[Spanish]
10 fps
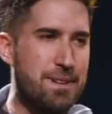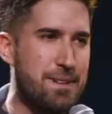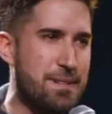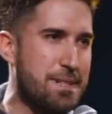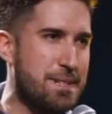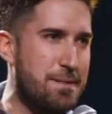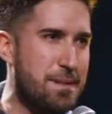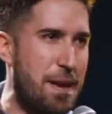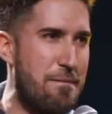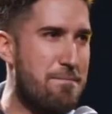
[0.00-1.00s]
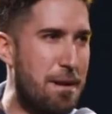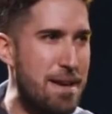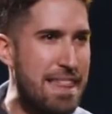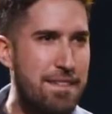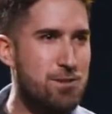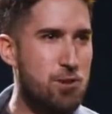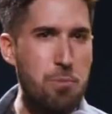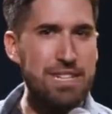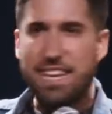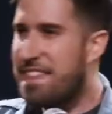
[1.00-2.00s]
muy altas, ¿no? Así que si
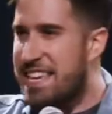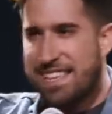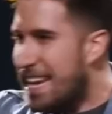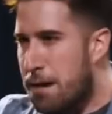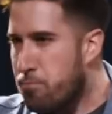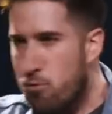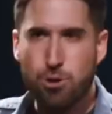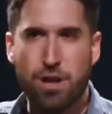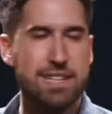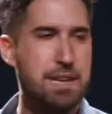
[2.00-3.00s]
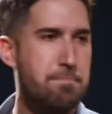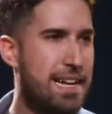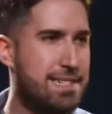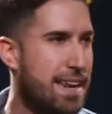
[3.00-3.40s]
te animas a verlo, no dejes